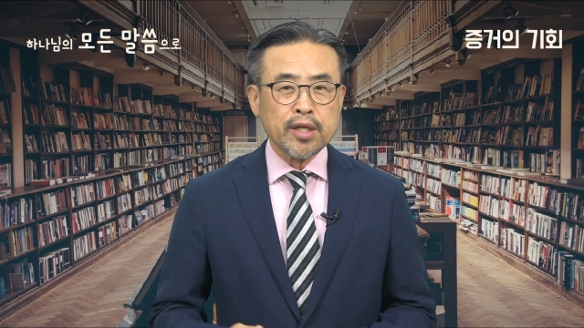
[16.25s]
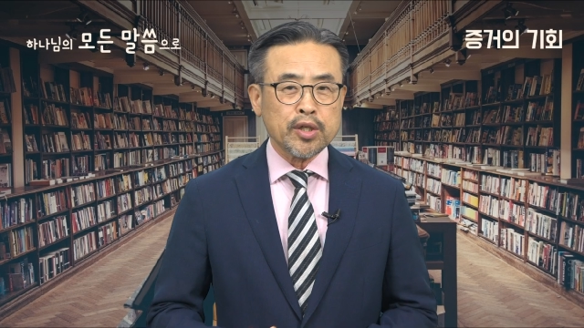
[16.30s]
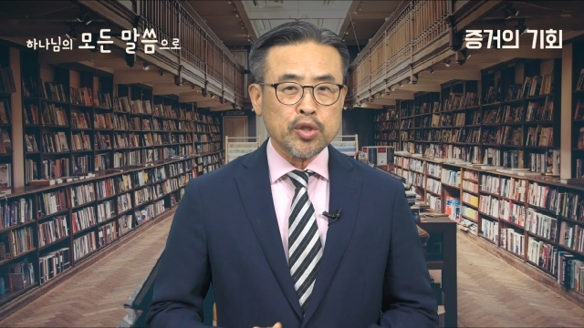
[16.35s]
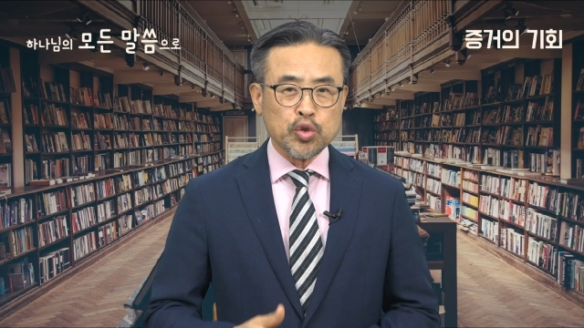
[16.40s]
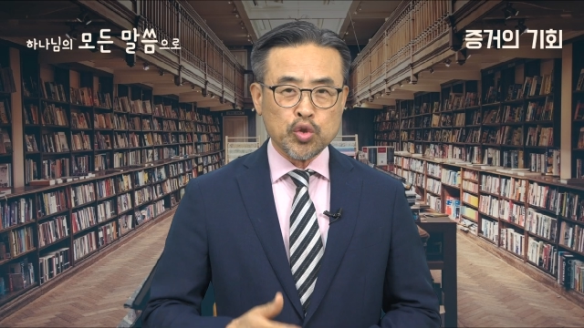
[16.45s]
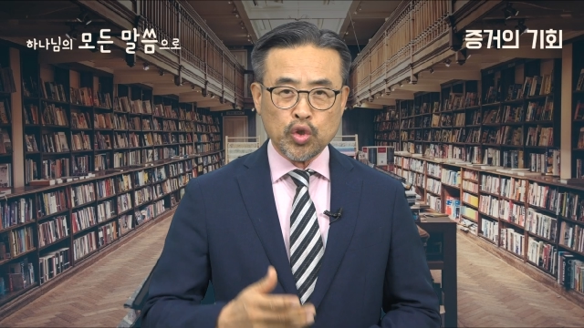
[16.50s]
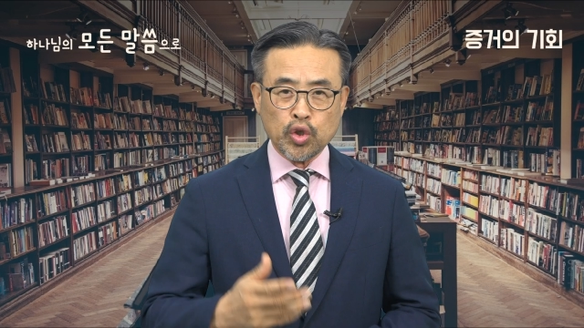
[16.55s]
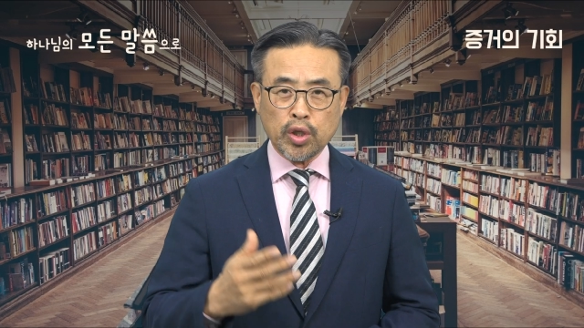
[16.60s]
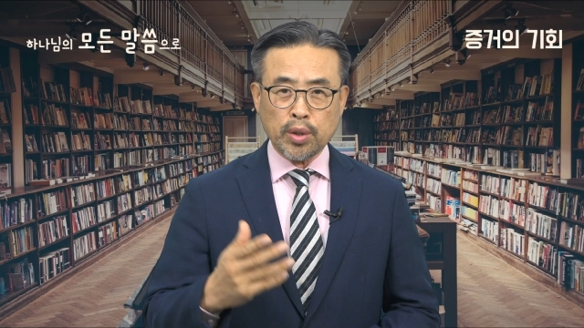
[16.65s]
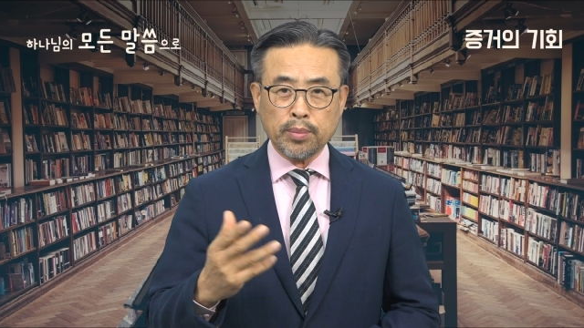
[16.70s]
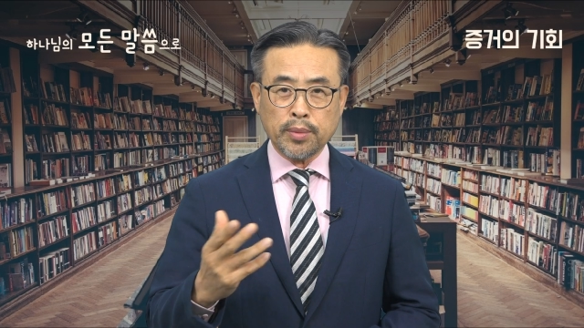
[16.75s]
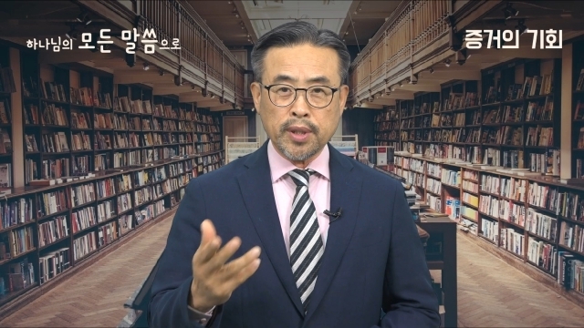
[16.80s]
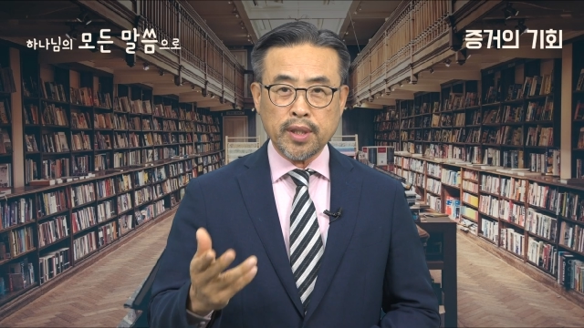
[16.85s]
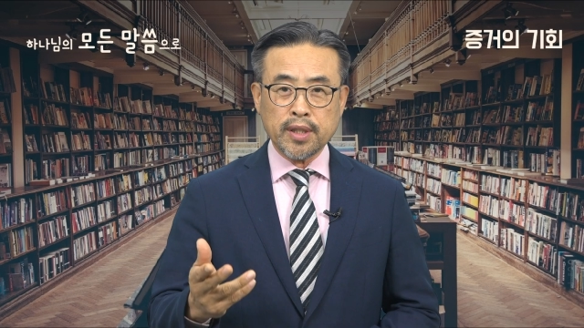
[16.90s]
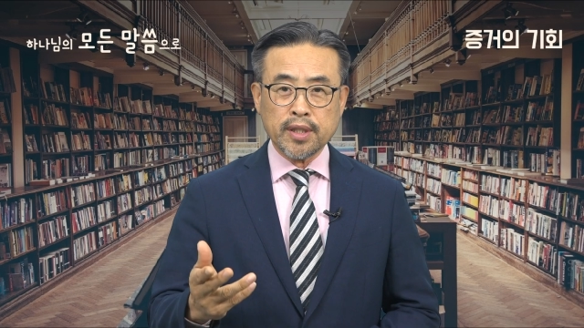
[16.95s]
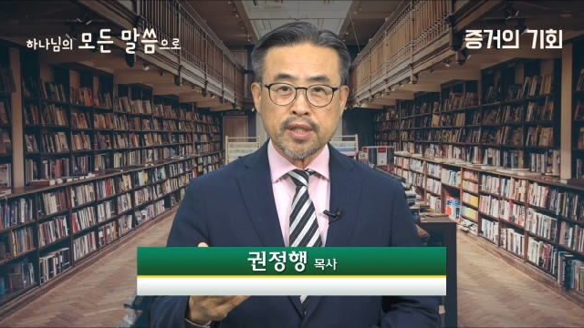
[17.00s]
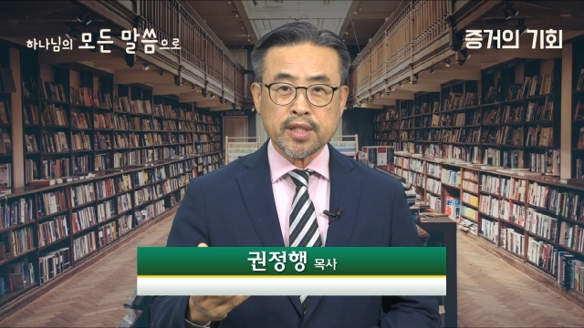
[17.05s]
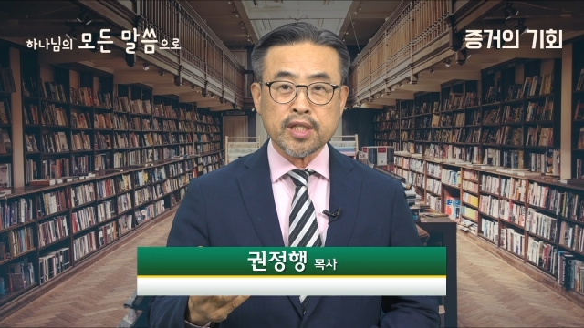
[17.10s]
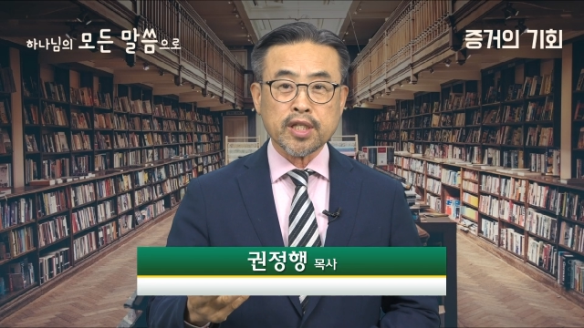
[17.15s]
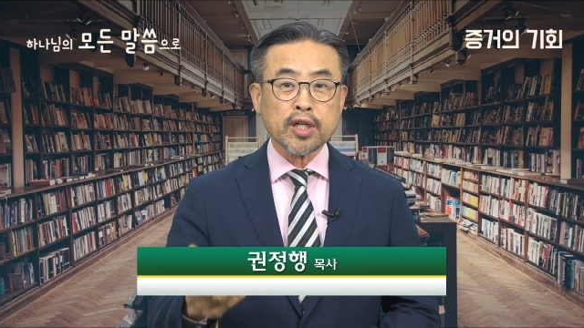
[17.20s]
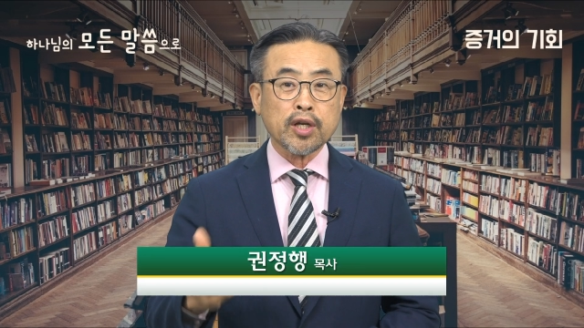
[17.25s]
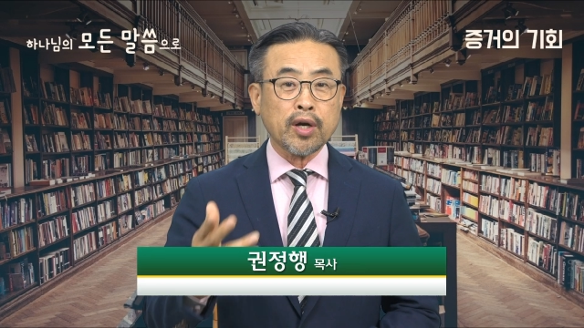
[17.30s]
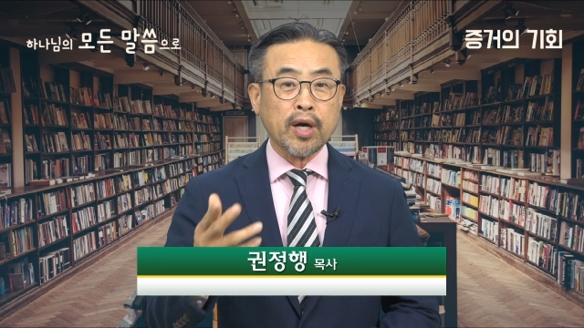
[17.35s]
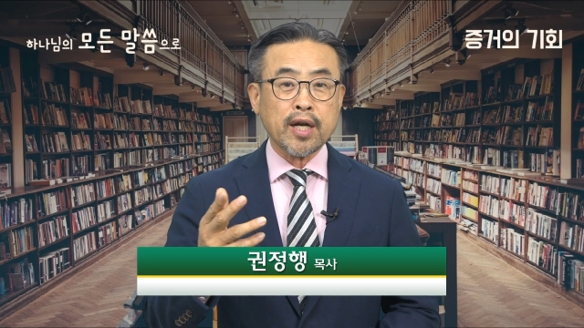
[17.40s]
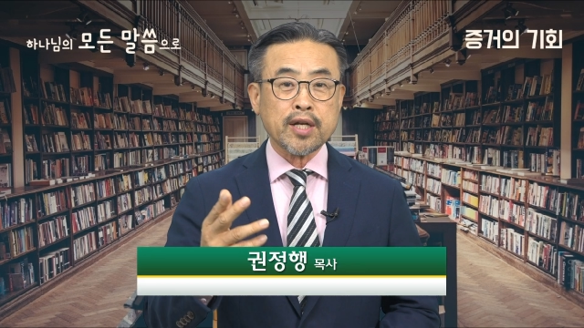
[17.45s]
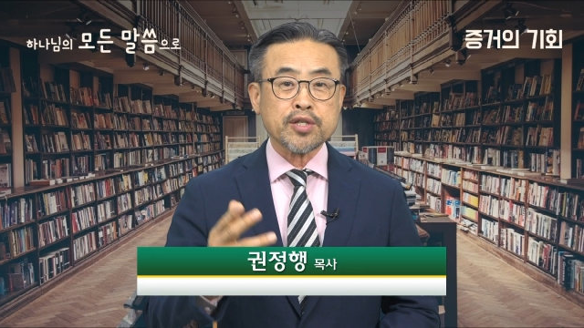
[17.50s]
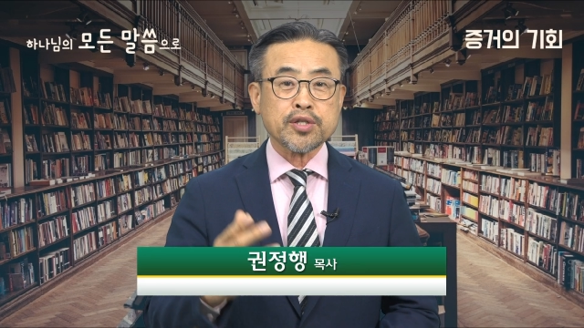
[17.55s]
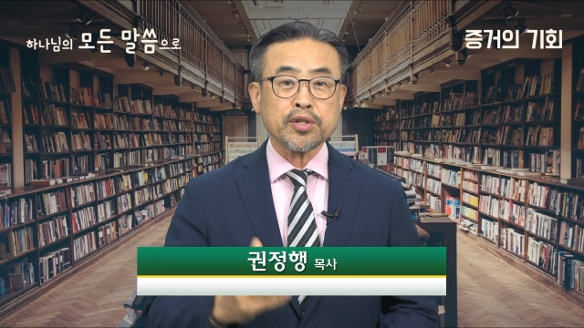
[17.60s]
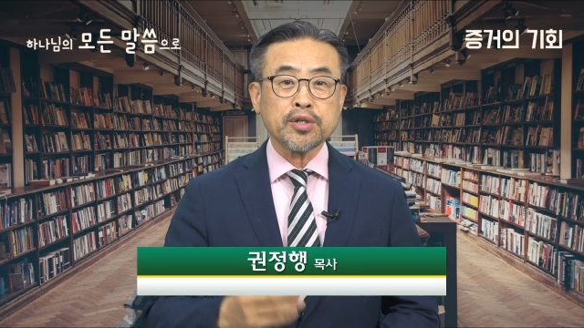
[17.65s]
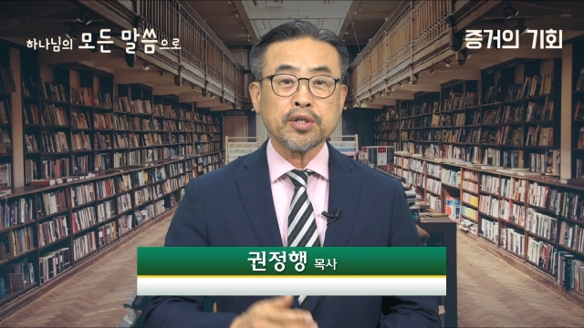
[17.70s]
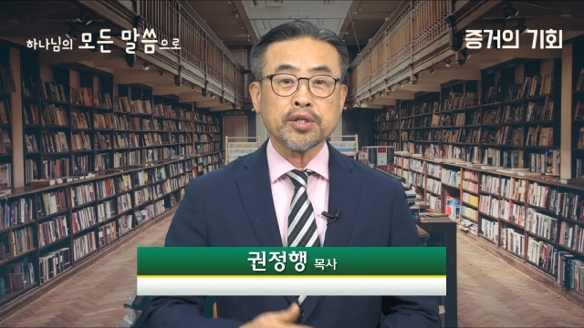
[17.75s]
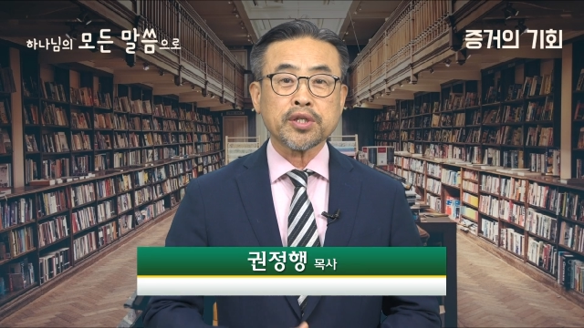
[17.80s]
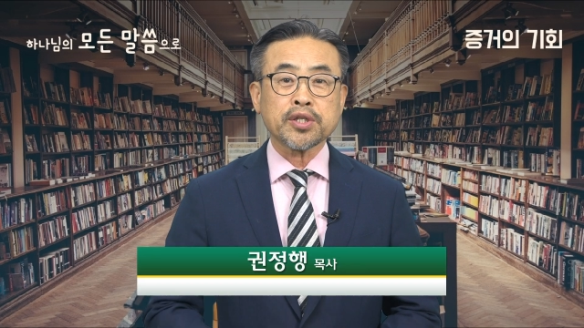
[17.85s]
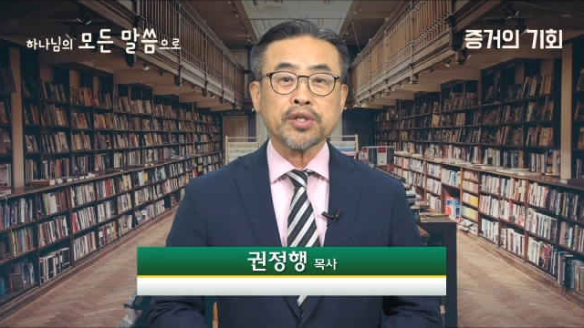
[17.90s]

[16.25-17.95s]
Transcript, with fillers: 주님을 증거할 수 있는